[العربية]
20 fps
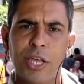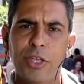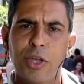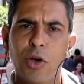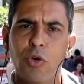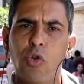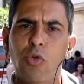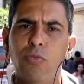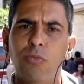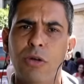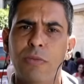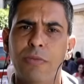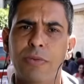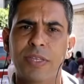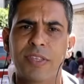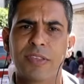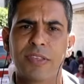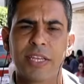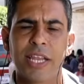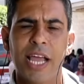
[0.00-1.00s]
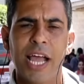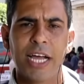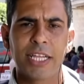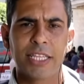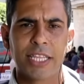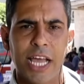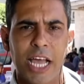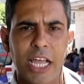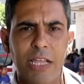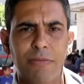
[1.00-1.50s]
يقوم بصناعه
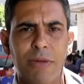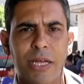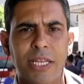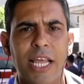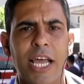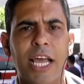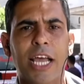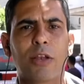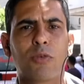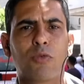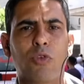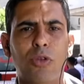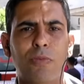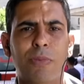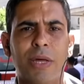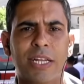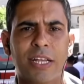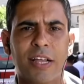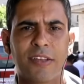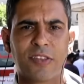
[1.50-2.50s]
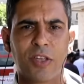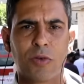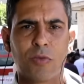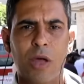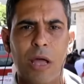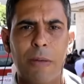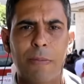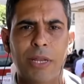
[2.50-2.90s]
نعم. خيمه داخل كل مركز لواء